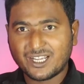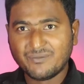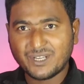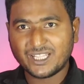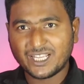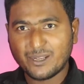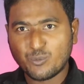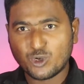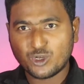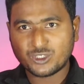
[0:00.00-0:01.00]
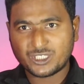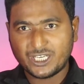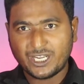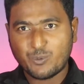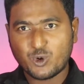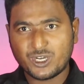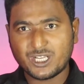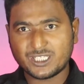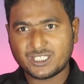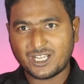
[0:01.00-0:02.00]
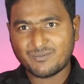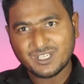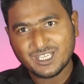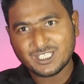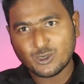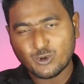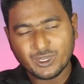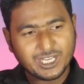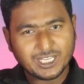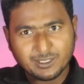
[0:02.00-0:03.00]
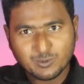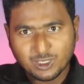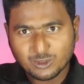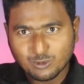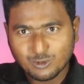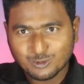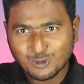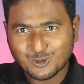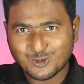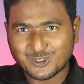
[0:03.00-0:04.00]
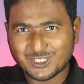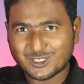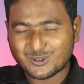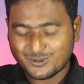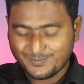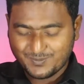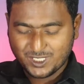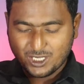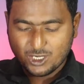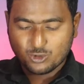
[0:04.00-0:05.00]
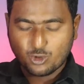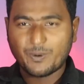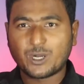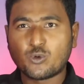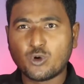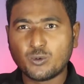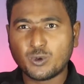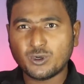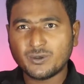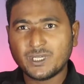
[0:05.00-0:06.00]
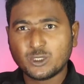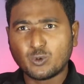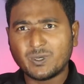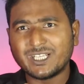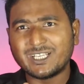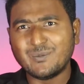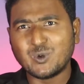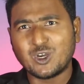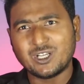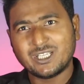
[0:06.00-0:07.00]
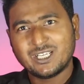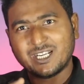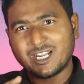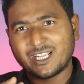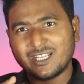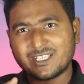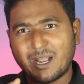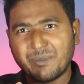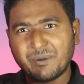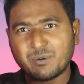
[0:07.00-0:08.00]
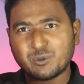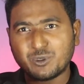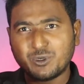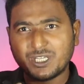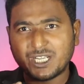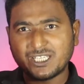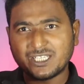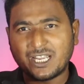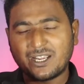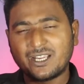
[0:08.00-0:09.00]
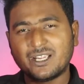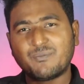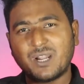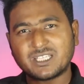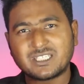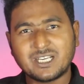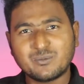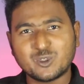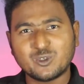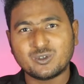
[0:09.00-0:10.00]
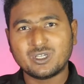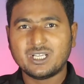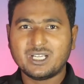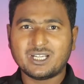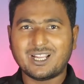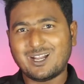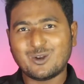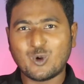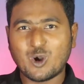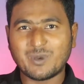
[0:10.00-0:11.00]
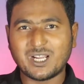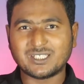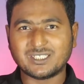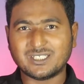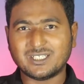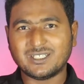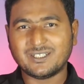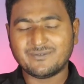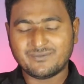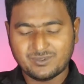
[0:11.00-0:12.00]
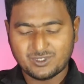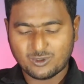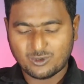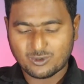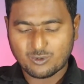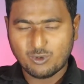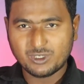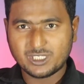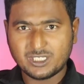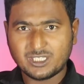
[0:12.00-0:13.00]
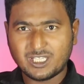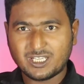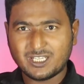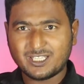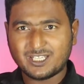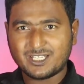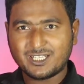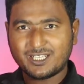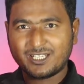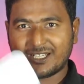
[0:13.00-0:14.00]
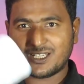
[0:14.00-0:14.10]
ডিমটা দেখে মনে হচ্ছে এটাই ভরে রেখেছিলাম যে হয়ে গেছে মনে হয় তুলুক তুলুক করছে একটু তো এবার খুলবো তোমাদের কি মনে হয় এটা কি চামডিমের মতো হয়ে গেছে প্লাস্টিকের মতো না নর্মাল আছে তো খুলছি দেখি দেখি